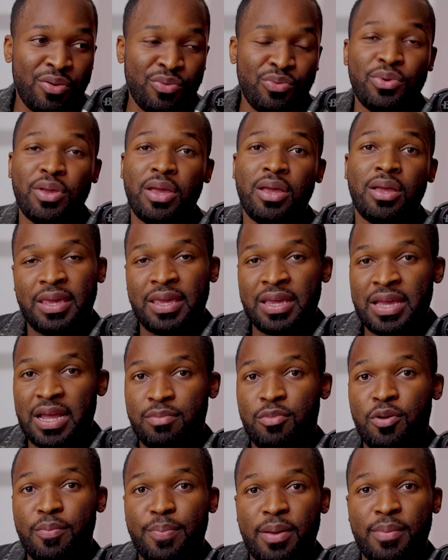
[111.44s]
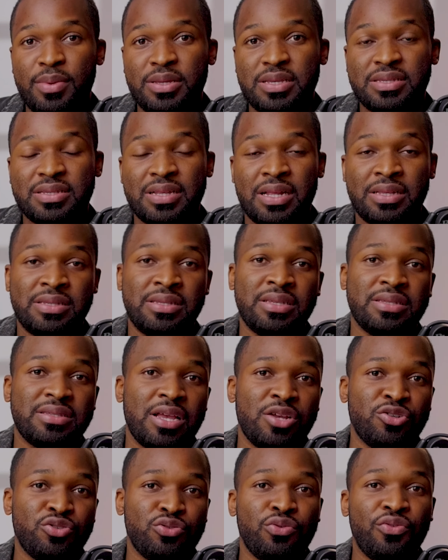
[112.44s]
a eue. Et également, parmi ces statistiques,
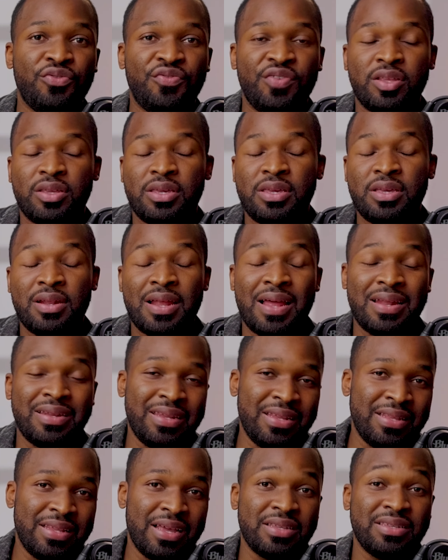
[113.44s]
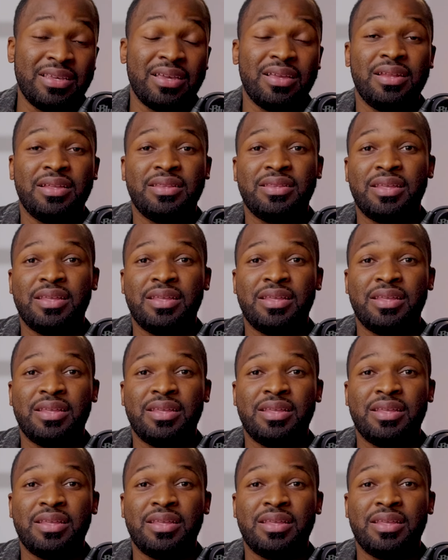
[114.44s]
s'ajoute le fait qu'il, l'année dernière, il